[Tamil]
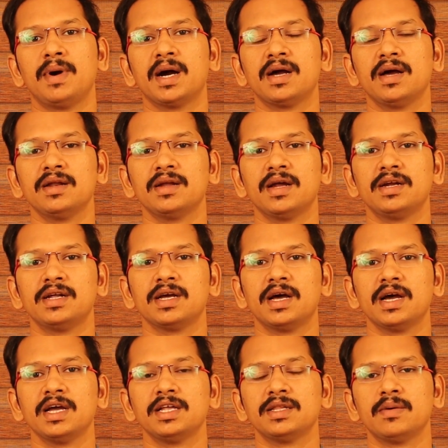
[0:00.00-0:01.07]
மக்கள்
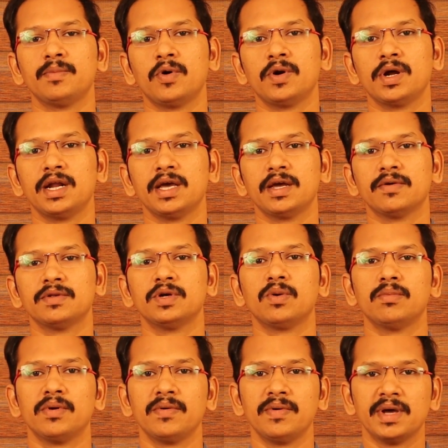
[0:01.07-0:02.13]
நலனுக்காக இந்த போர்க்கலையை வந்து
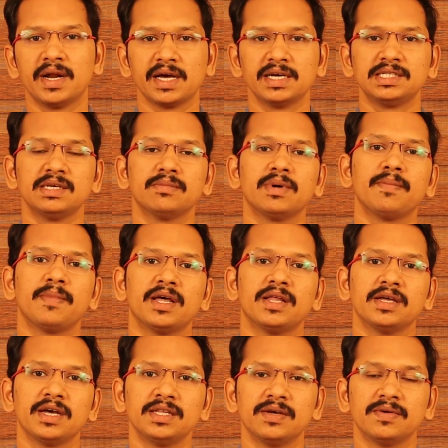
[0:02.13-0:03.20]
ரொம்பவே ரகசியமாக
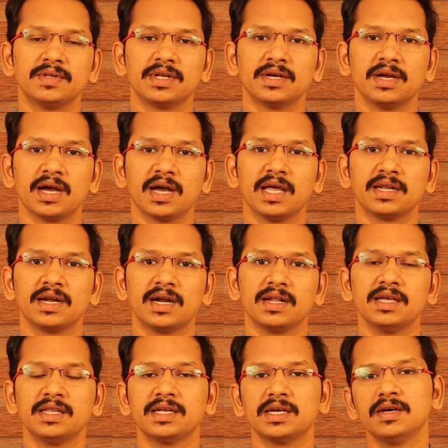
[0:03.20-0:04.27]
பாதுகாத்து வந்திருக்காங்க அதனால
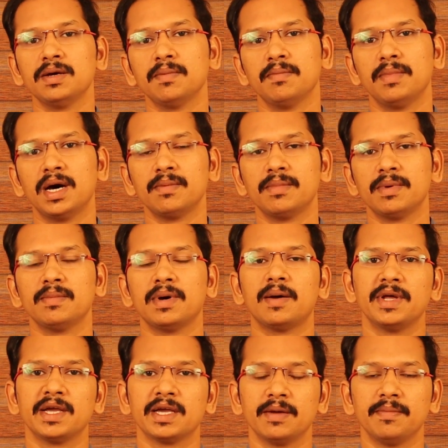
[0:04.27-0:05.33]
தான் இதுக்கு மர்மம்
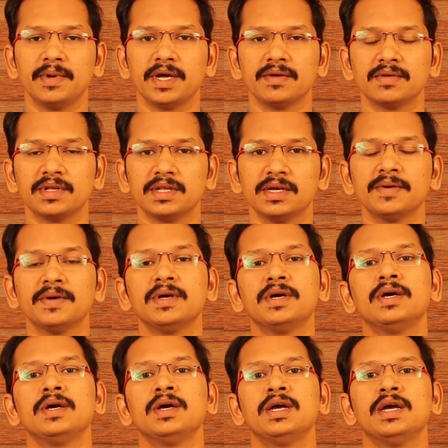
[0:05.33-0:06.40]
அப்படிங்கிற பேர் வந்தது
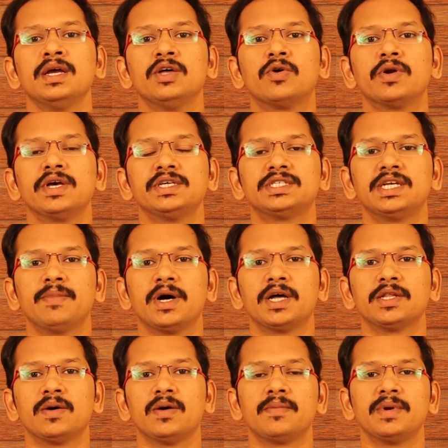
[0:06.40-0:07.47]
இதோட ஹிஸ்ட்ரி
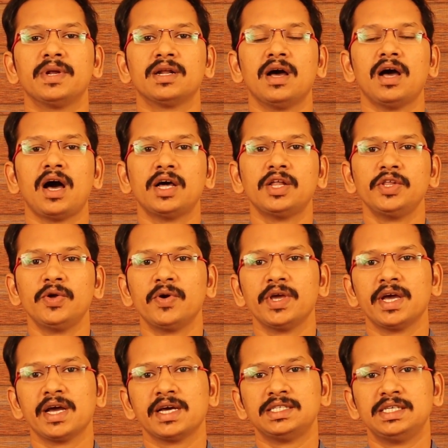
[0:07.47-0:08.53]
பார்த்தோம் அப்படின்னா
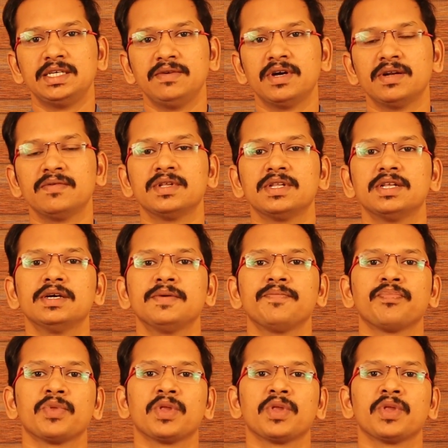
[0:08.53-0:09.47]
ஆதியோகியாக சிவன் வந்து